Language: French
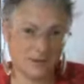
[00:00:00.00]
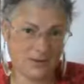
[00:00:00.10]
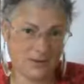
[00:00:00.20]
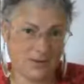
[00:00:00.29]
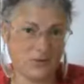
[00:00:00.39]

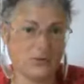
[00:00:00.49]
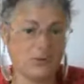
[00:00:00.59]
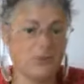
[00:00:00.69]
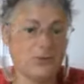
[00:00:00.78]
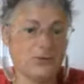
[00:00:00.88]
euh, que
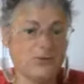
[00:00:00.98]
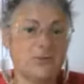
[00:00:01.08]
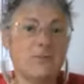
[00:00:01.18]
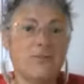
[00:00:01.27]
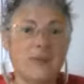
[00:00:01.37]
nous ne
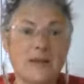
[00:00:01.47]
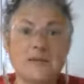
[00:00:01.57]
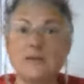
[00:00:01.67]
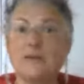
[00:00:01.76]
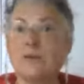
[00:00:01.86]
sommes pas
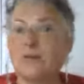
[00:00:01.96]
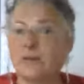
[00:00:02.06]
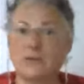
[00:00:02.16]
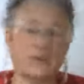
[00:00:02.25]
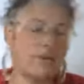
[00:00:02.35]
dignes
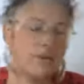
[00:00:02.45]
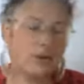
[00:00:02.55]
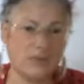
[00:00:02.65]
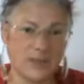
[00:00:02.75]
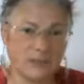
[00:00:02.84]
d'aimer
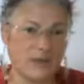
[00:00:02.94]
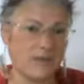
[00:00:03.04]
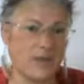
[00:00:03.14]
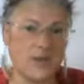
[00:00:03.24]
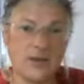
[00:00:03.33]
ou d'être
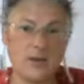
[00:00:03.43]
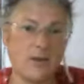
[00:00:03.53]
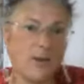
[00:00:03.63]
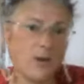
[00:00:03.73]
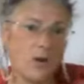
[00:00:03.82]

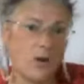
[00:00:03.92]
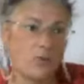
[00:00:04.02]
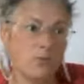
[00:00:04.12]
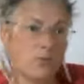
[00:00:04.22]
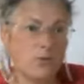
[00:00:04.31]
aimés,
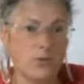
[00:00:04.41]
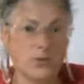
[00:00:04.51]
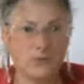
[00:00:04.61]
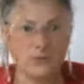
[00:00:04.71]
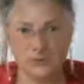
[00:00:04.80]
ou
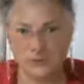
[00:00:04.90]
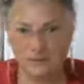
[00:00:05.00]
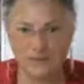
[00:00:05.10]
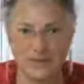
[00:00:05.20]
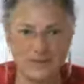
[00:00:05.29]
que nous ne sommes
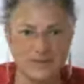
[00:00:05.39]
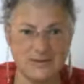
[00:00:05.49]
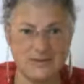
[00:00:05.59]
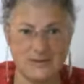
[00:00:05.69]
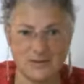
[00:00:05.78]
pas
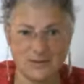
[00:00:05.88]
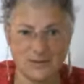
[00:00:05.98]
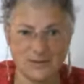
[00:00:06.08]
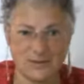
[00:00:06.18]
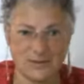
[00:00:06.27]
dignes
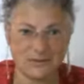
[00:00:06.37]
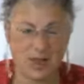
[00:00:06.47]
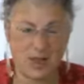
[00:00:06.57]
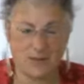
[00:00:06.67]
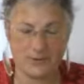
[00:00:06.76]
euh,
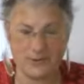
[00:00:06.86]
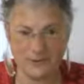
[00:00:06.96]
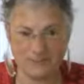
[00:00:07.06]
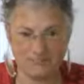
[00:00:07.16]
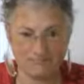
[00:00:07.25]
d'avoir
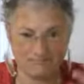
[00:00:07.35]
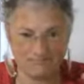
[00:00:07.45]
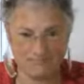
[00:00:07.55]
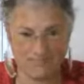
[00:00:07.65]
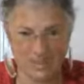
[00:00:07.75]
euh,
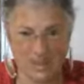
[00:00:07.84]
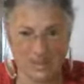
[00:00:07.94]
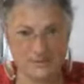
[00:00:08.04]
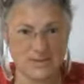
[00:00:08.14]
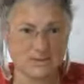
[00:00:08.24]
un
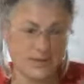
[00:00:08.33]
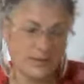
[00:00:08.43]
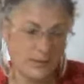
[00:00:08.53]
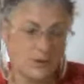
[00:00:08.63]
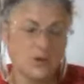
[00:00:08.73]
certain
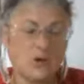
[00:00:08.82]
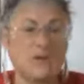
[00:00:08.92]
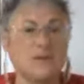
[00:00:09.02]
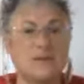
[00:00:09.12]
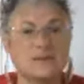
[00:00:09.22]
niveau de
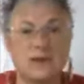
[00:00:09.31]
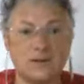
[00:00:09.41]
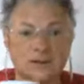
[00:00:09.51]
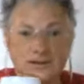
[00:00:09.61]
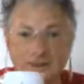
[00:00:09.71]

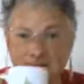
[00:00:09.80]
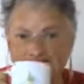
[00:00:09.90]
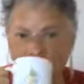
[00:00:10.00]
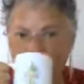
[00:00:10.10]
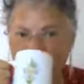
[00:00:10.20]
connaissance,
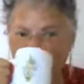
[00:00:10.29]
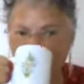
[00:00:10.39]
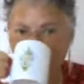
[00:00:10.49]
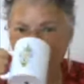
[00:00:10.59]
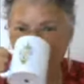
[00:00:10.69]
etc.
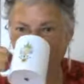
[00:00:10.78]
Mm.